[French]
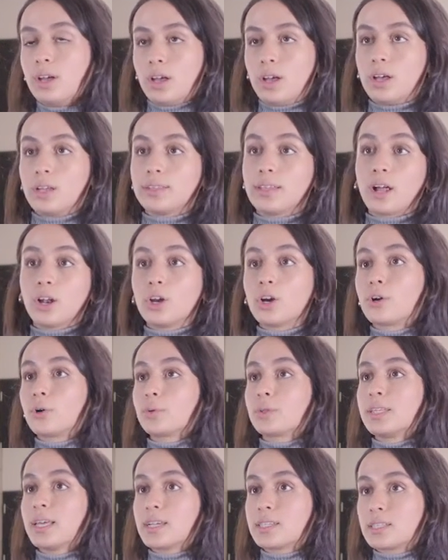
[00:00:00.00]
euh, dans le
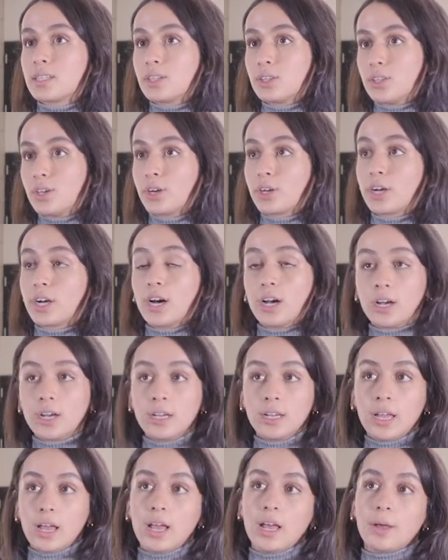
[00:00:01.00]
contexte de cas
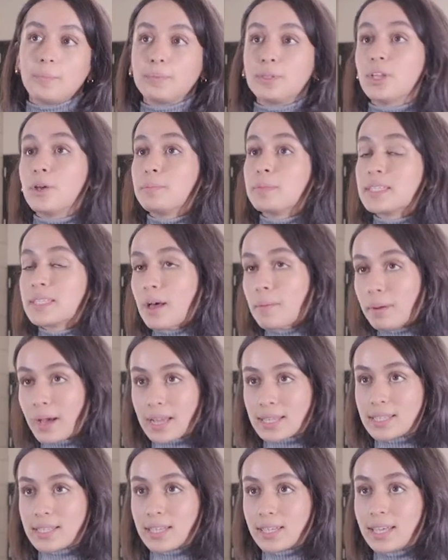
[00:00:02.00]
euh, puis de mise en
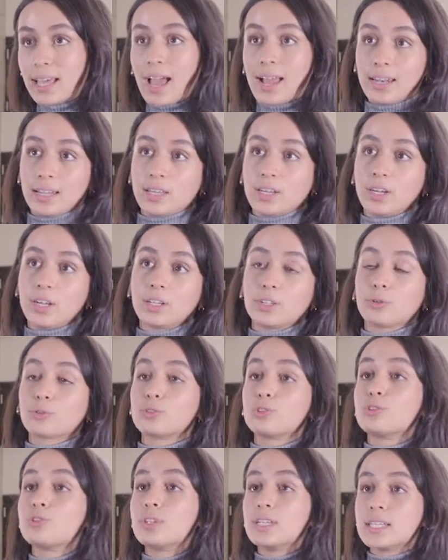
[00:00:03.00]
pratique à l'école. Donc,
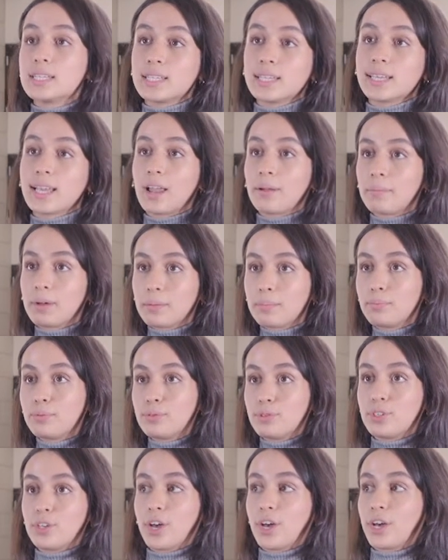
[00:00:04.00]
j'utilise également
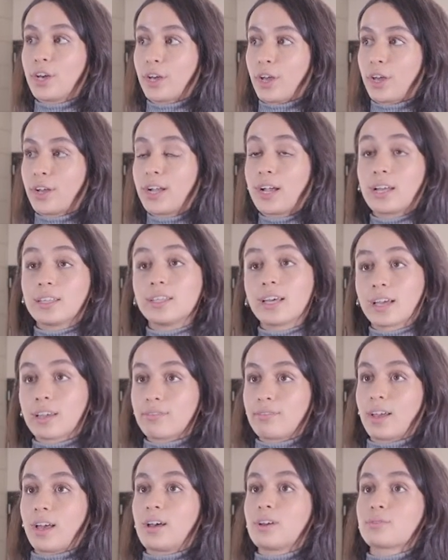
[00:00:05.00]
plusieurs euh, cadres de
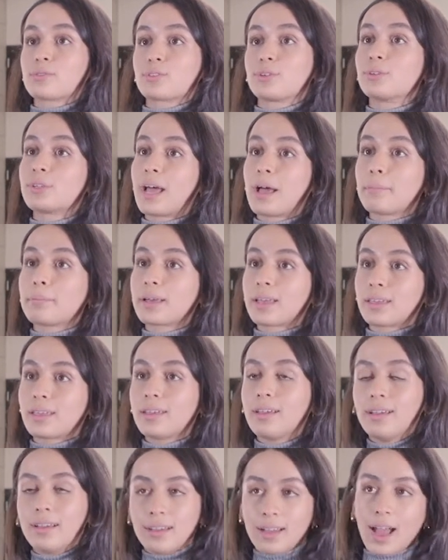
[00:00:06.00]
référence qu'on a
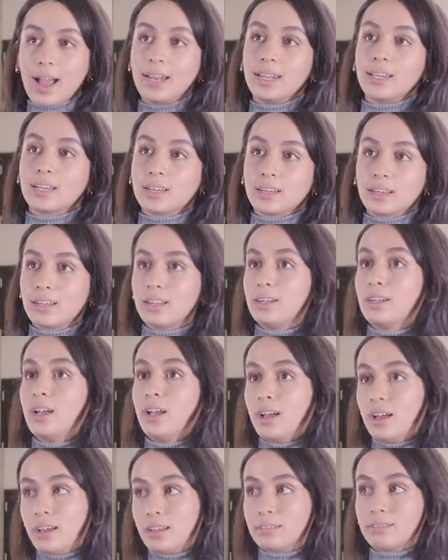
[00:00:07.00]
appris à l'école, euh,